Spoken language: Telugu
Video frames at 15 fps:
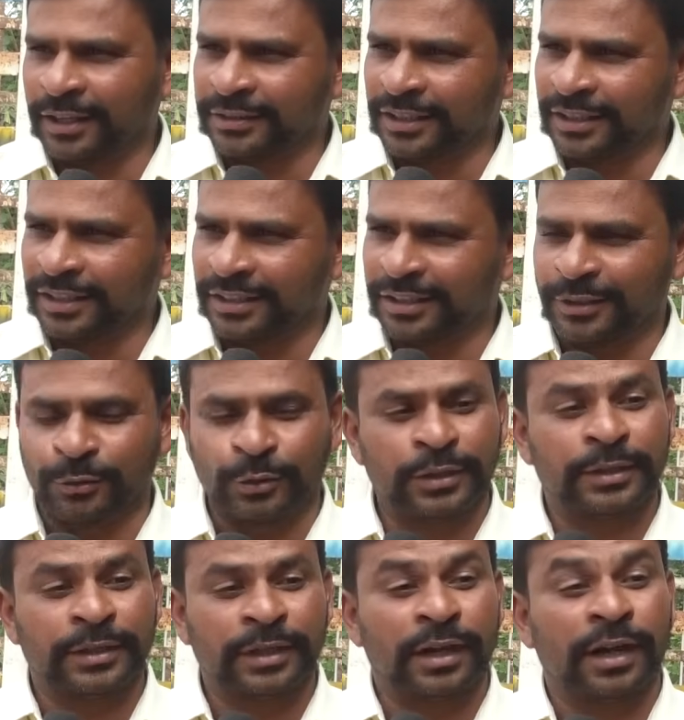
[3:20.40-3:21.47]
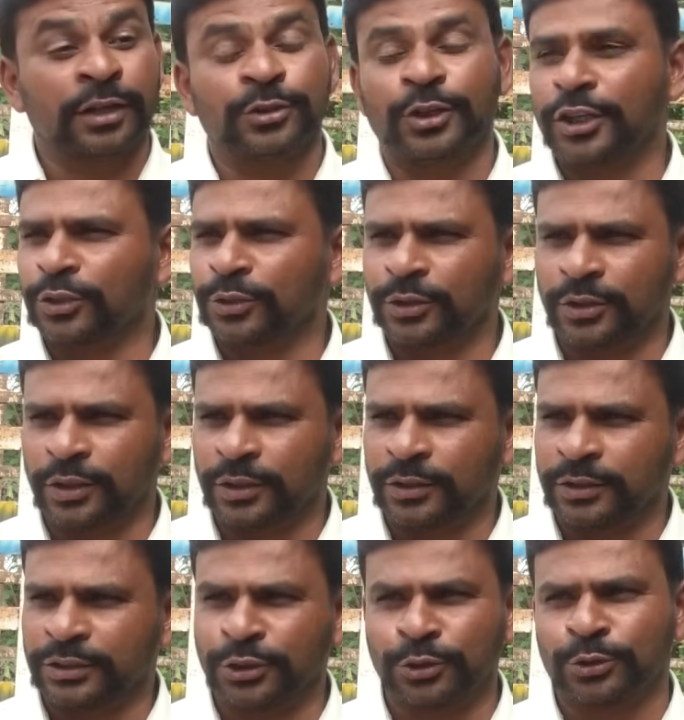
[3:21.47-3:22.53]
అద అటు అటు
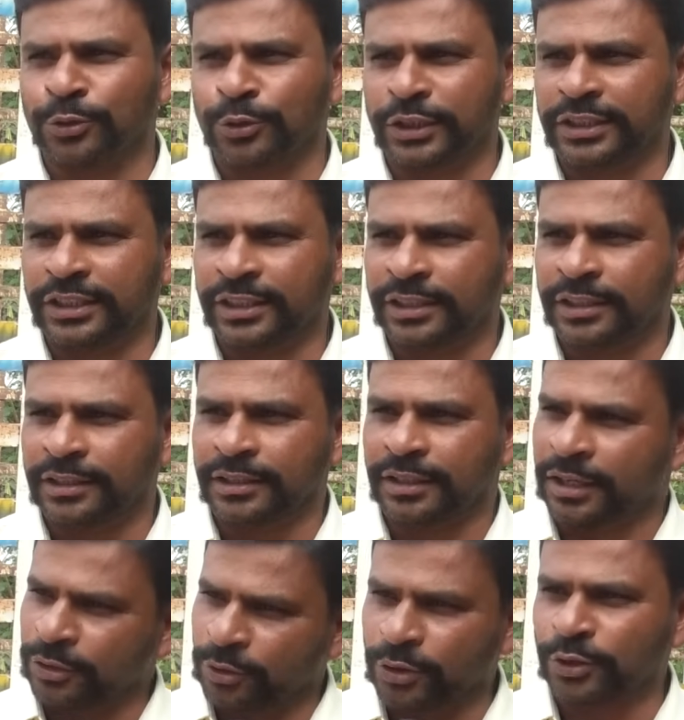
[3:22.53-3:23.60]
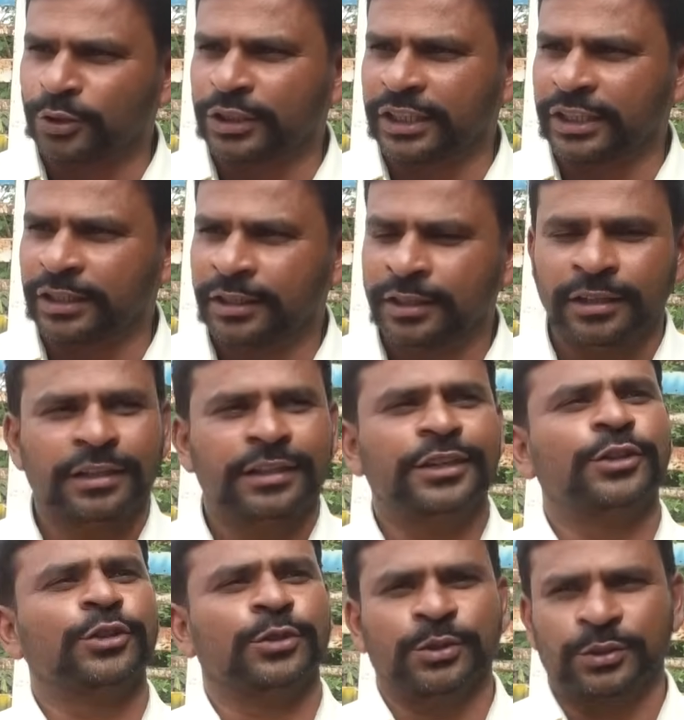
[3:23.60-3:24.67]
తిరుగుతూ ఉండిద్ది అదొకటి ఉంది
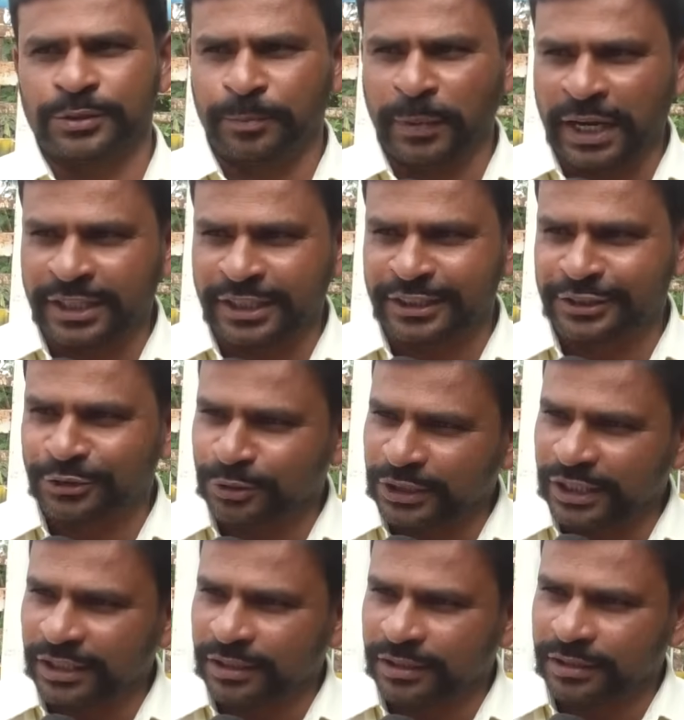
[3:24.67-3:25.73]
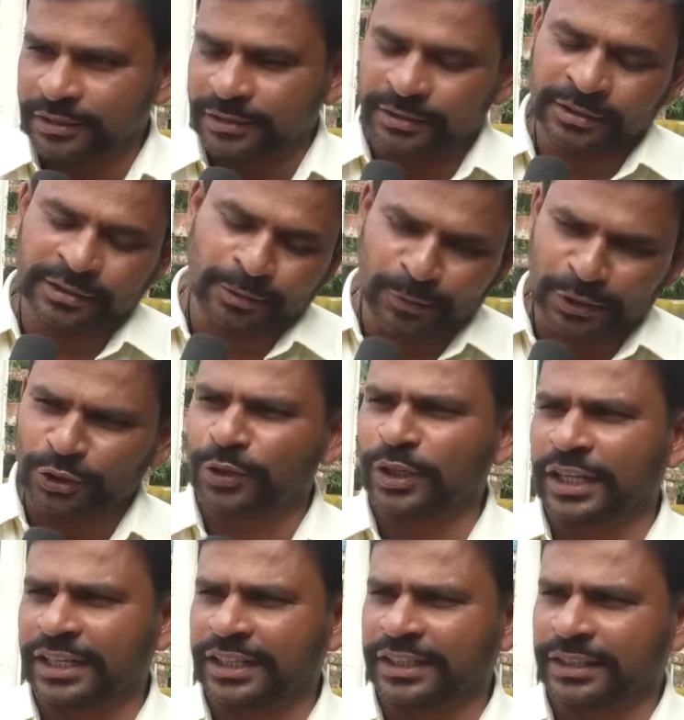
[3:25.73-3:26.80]
ఇటు పేట నుంచి ఉంది ఇంతమంది
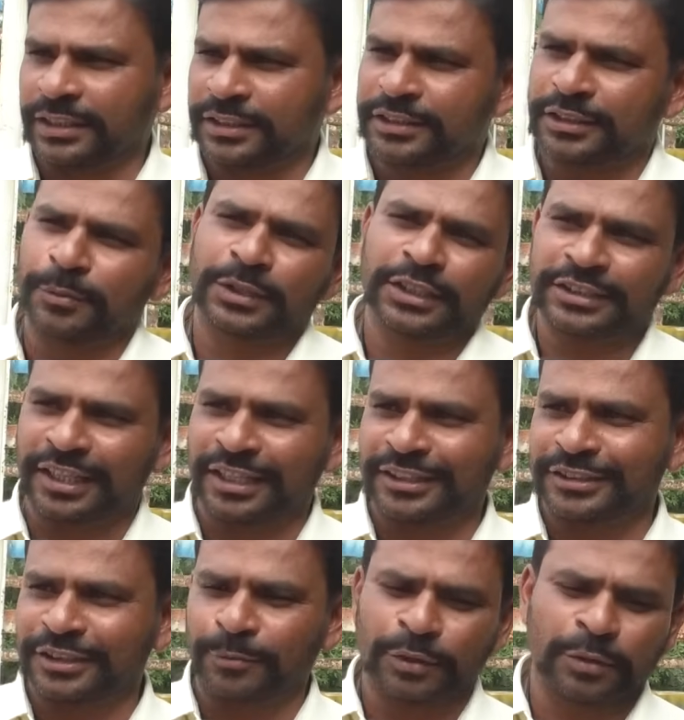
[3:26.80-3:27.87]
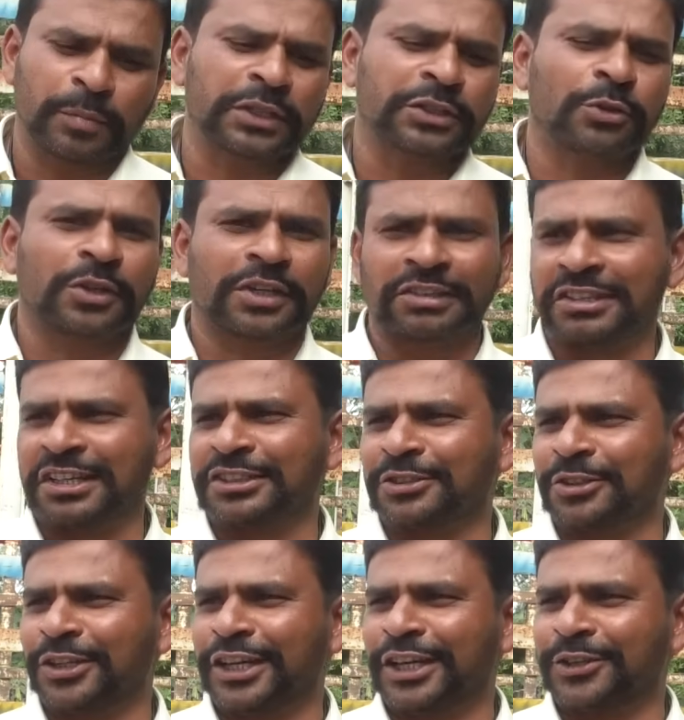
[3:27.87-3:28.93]
ఉన్నారండి ఇంతమంది శాసనసభ్యులు ప్రతి ఒక్కళ్ళు
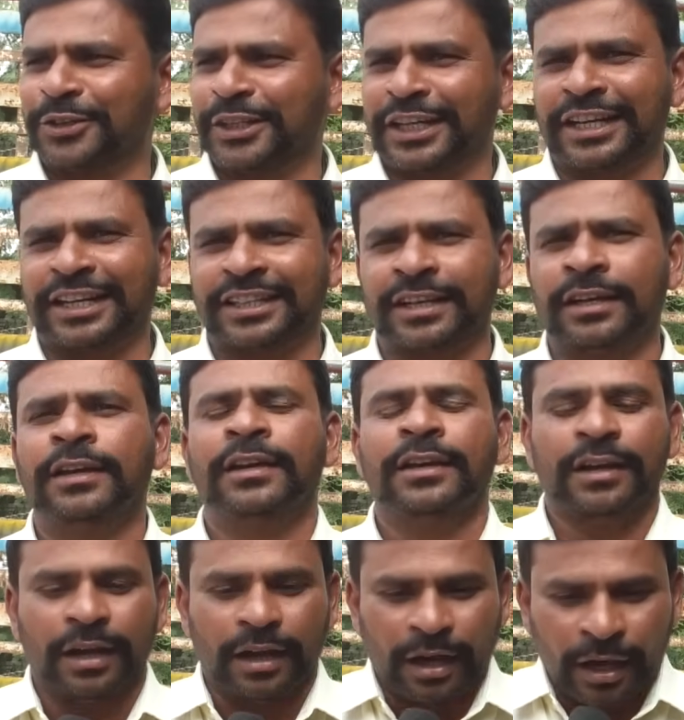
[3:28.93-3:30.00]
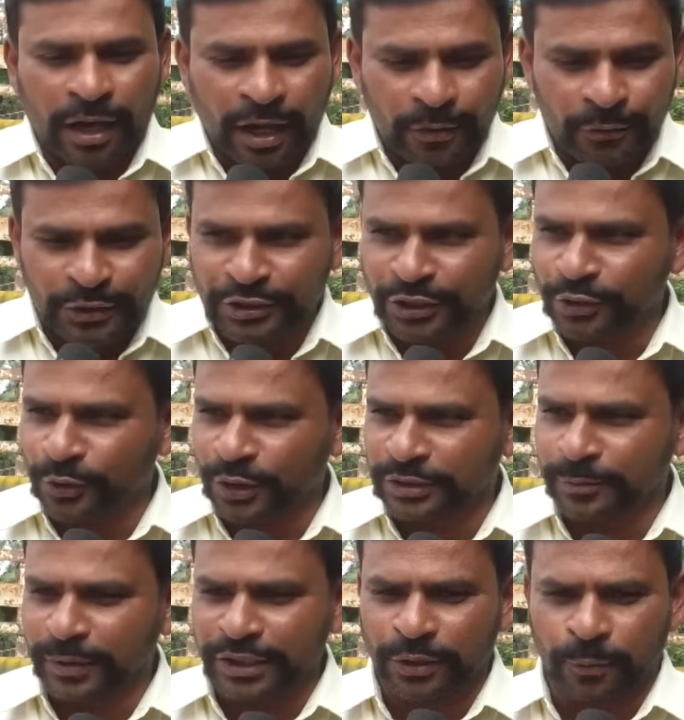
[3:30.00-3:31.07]
రేసులో నేను నేనంటే ఆ విషయం
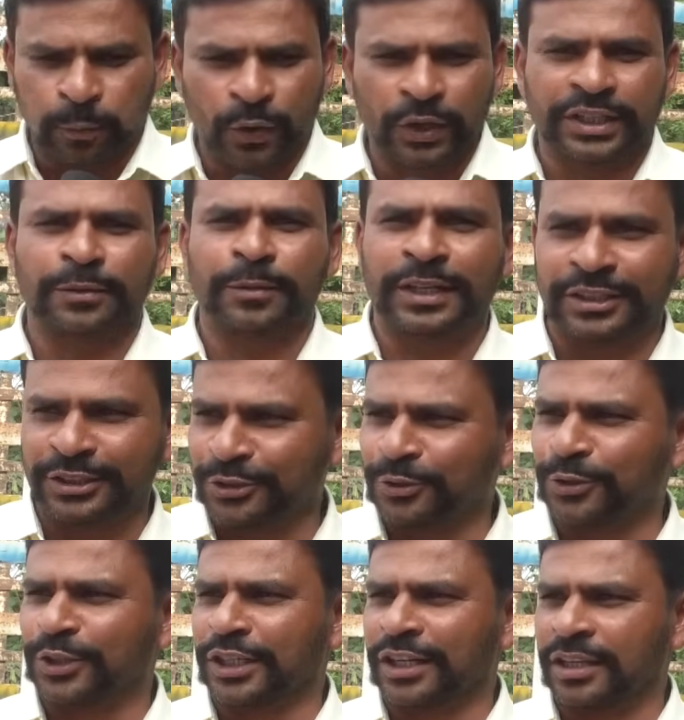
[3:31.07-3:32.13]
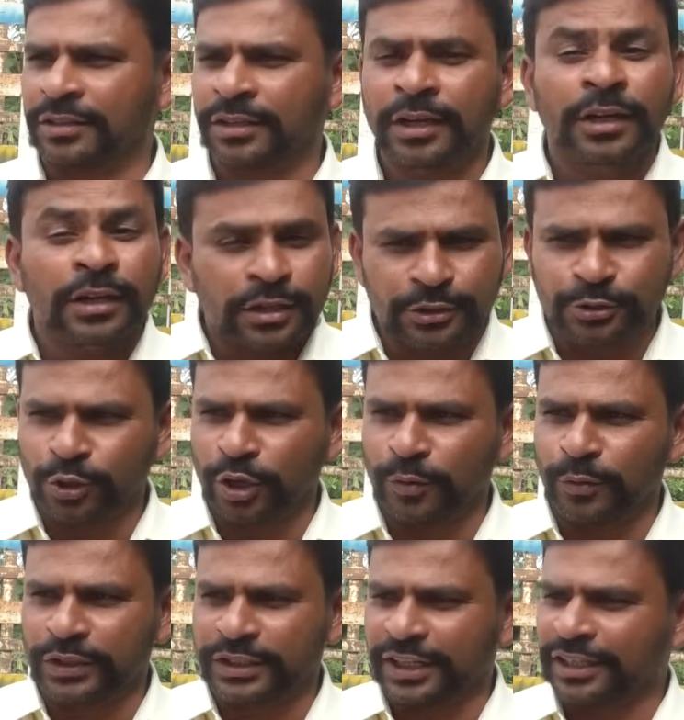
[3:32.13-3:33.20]
కోసమే వీళ్ళు పోటీ పడి తిట్టుకుంటున్నారు ఇందులో
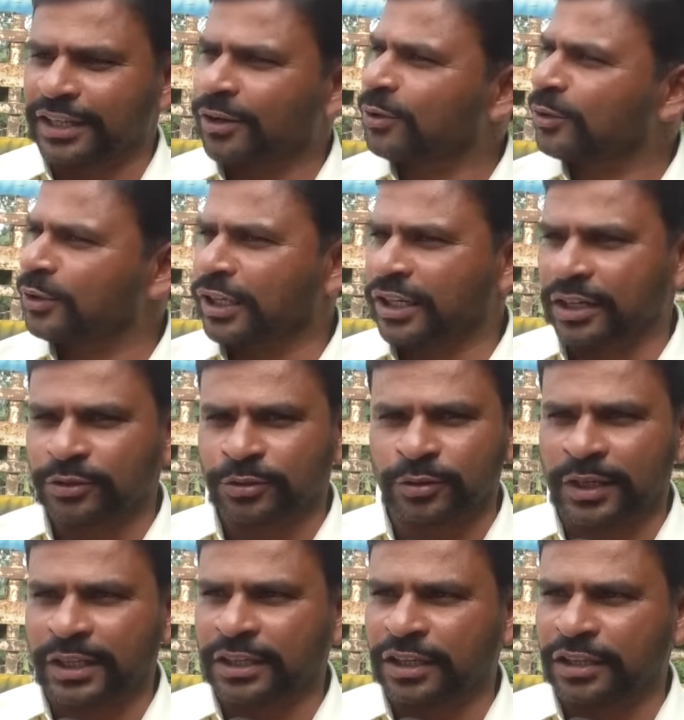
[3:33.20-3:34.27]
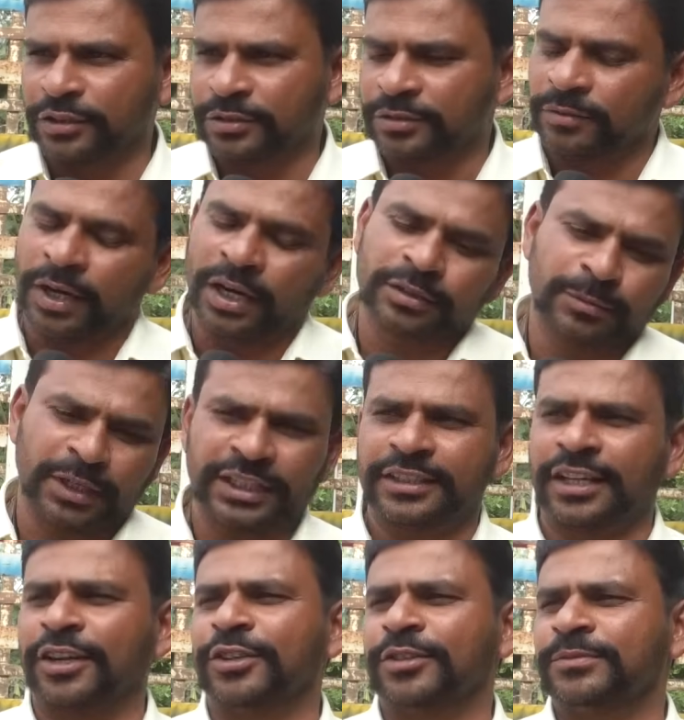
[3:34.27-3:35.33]
ముఖ్యంగా ఒకడున్నాడు గుడివాడ గండు వాడు మరీ
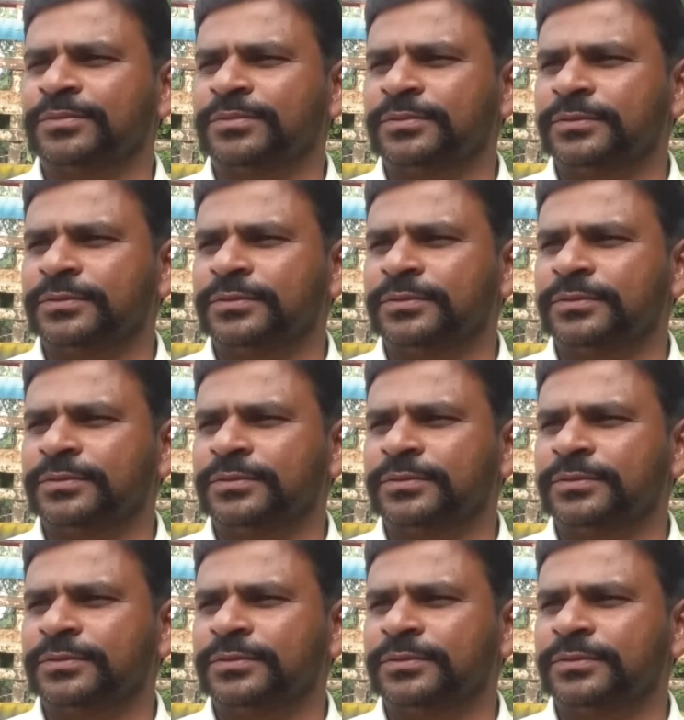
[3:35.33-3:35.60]
దారుణం